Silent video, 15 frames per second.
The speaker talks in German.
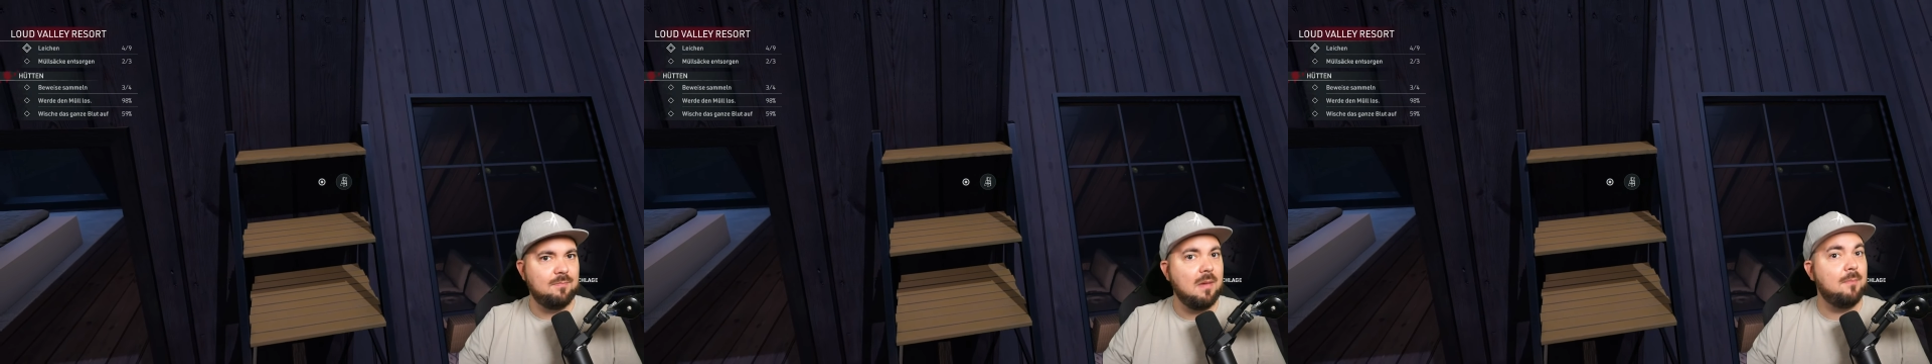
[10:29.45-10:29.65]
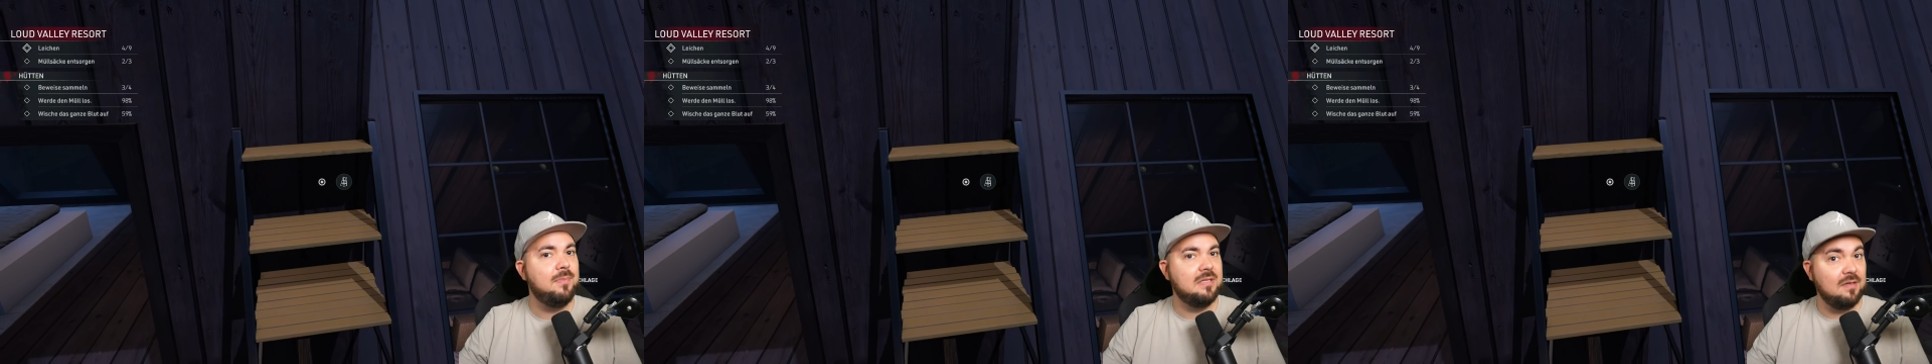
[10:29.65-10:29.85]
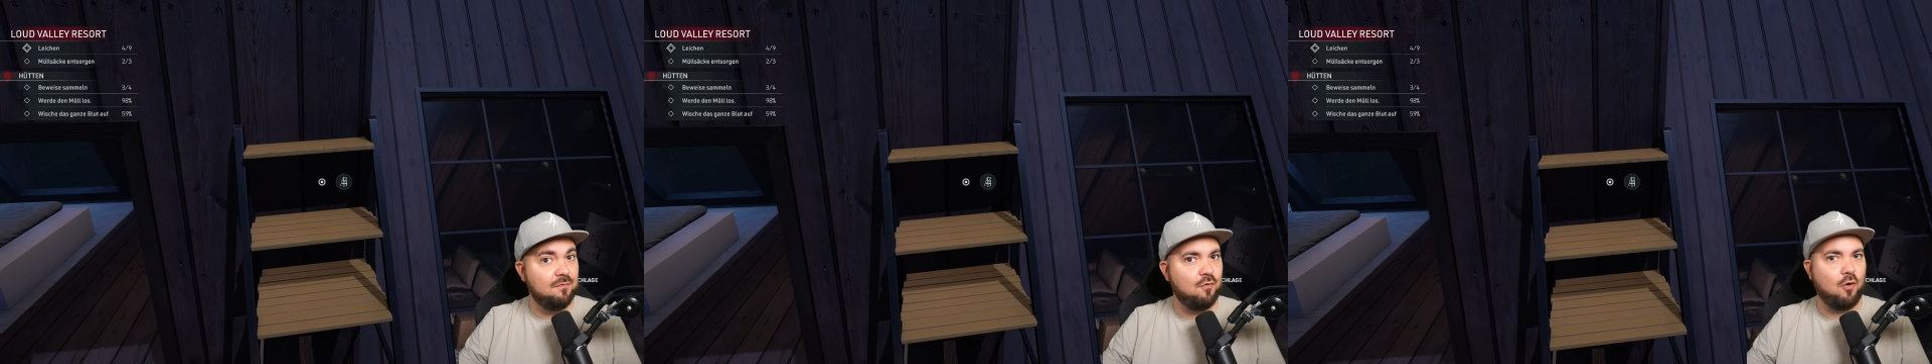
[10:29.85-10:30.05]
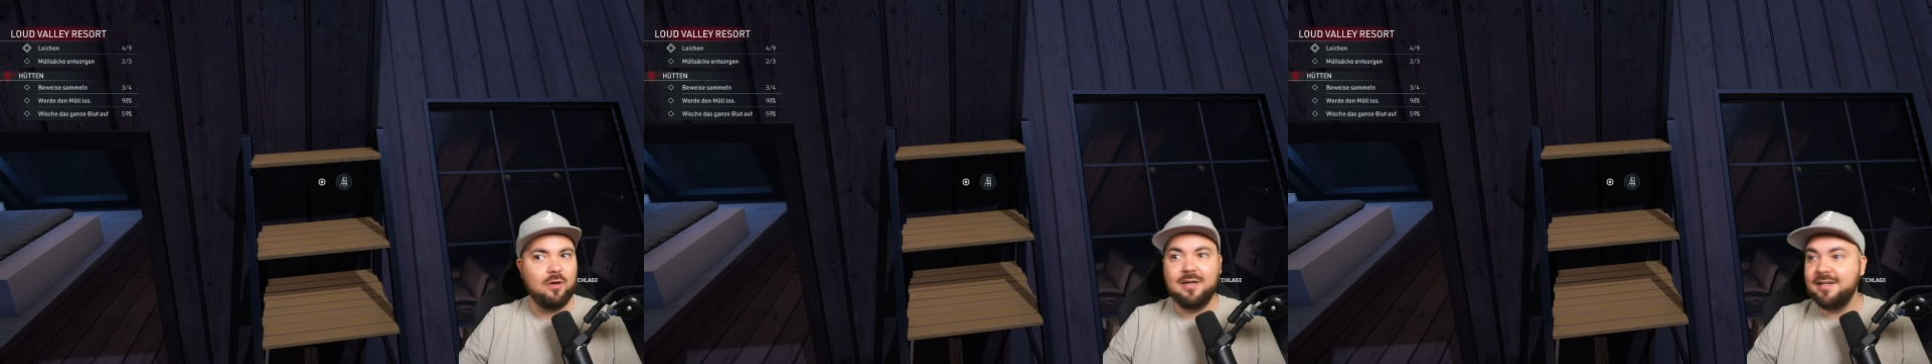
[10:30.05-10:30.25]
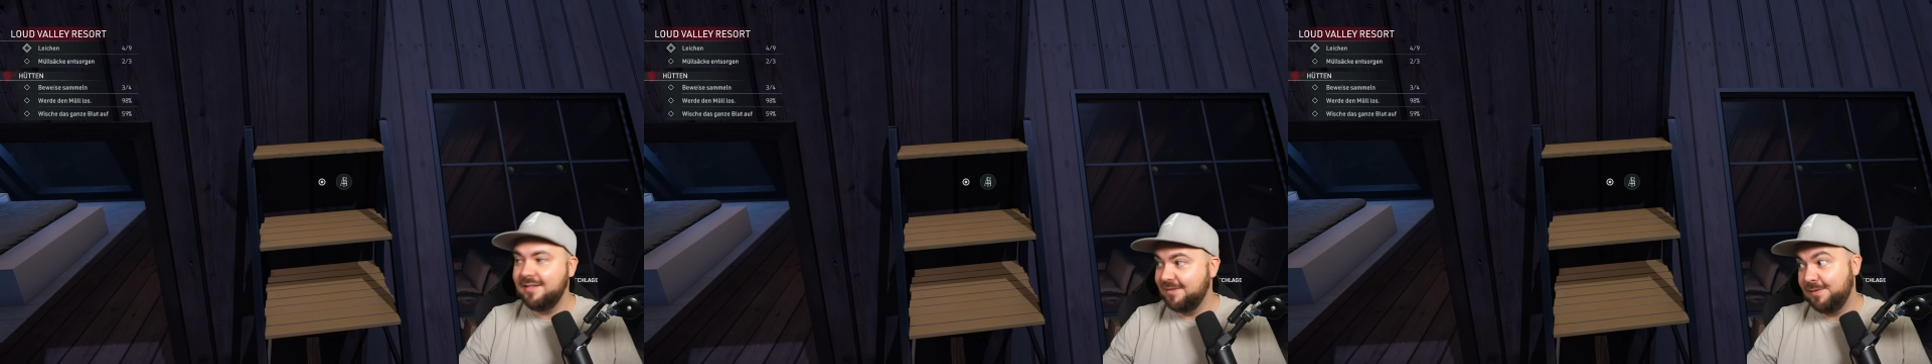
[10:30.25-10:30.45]
mal bitte einen
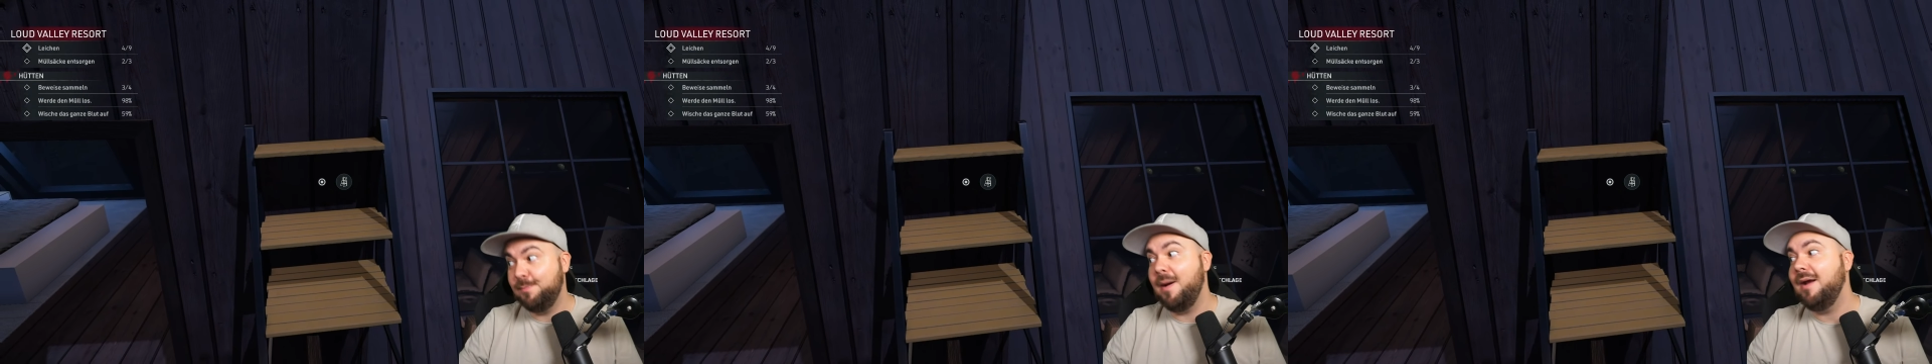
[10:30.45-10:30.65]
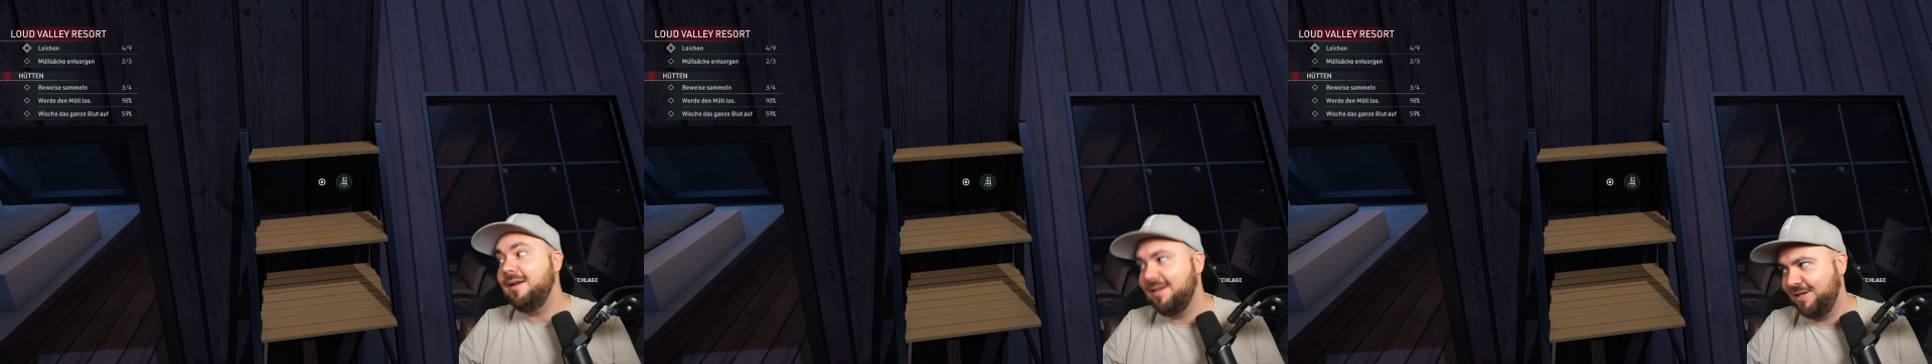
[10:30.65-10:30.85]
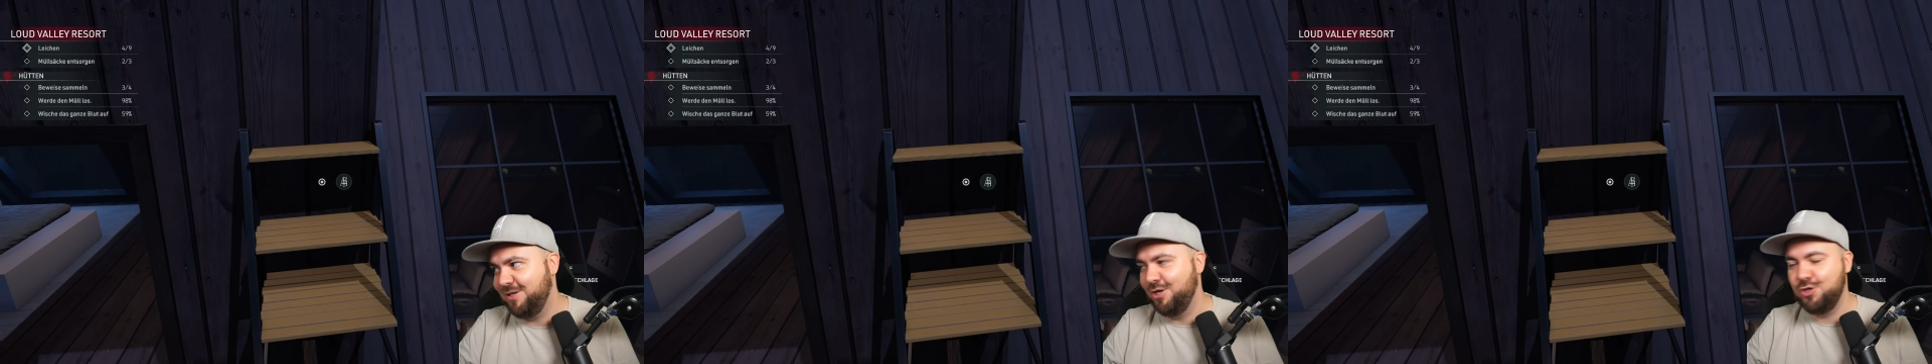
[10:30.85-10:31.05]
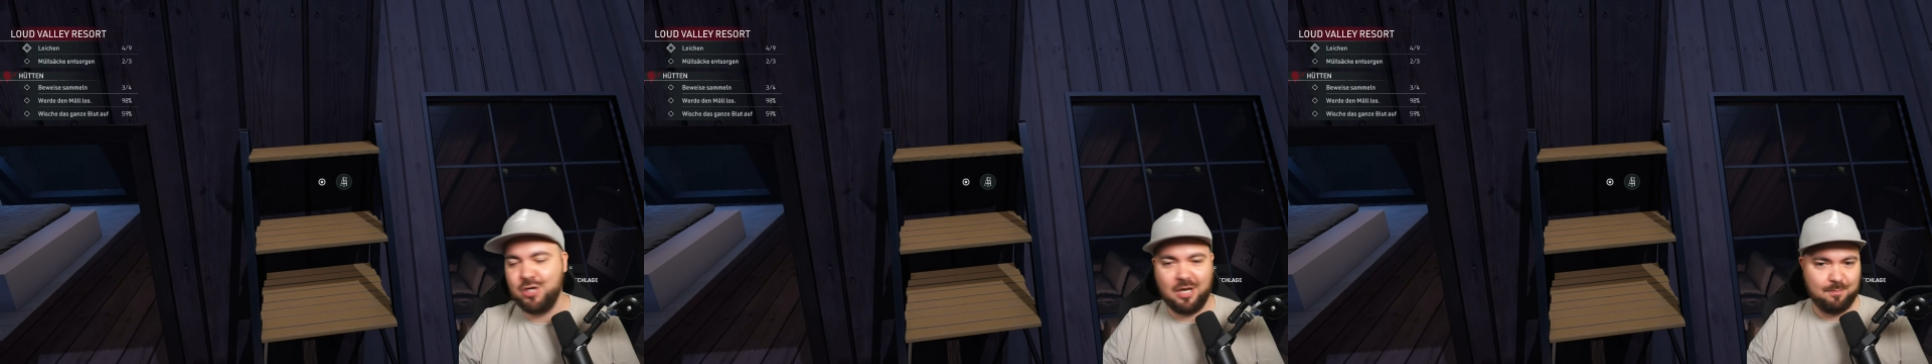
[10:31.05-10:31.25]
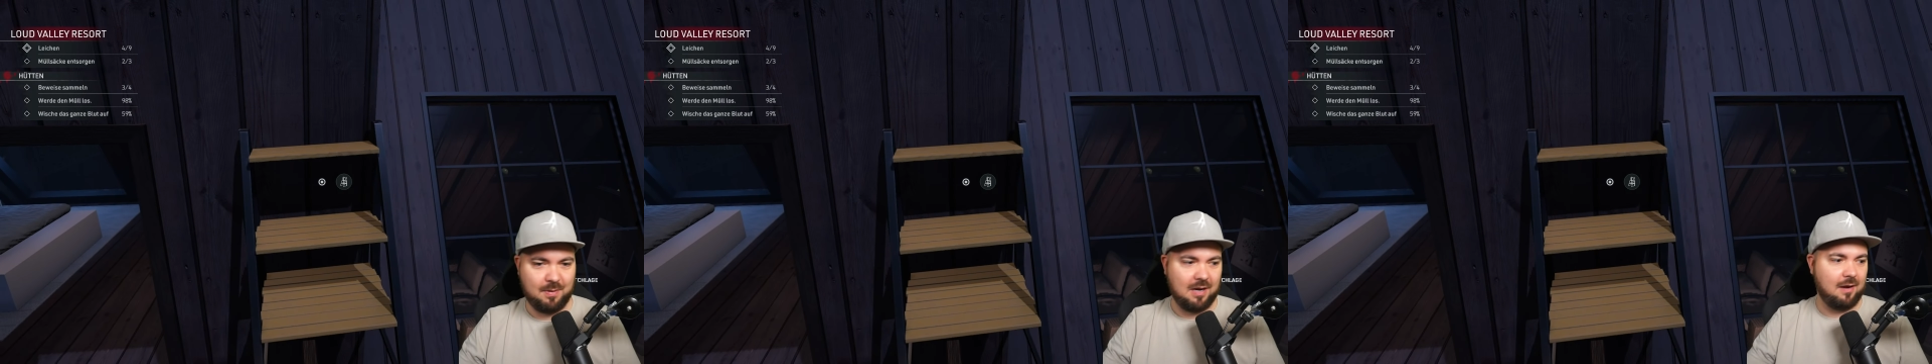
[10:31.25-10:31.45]
freundlichen Smiley in den
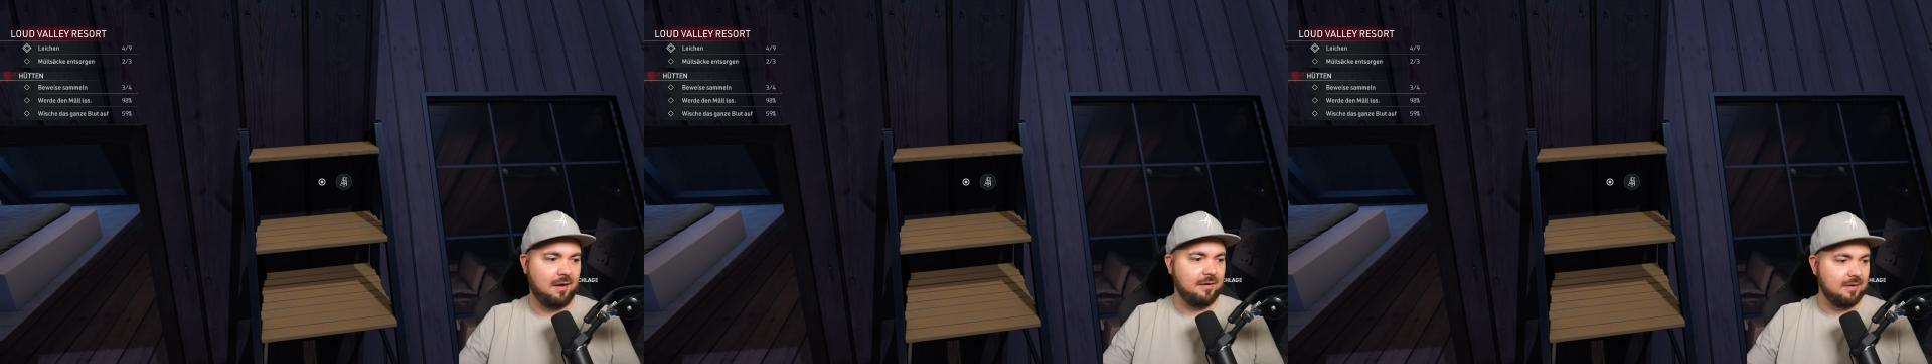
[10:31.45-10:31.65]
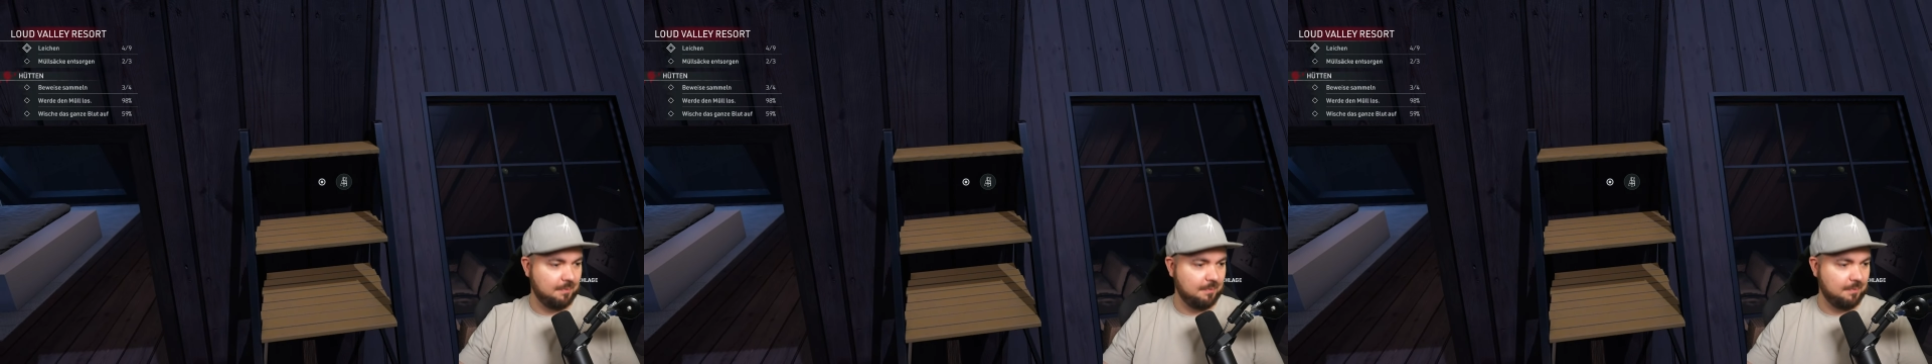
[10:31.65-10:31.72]
Chat ballern,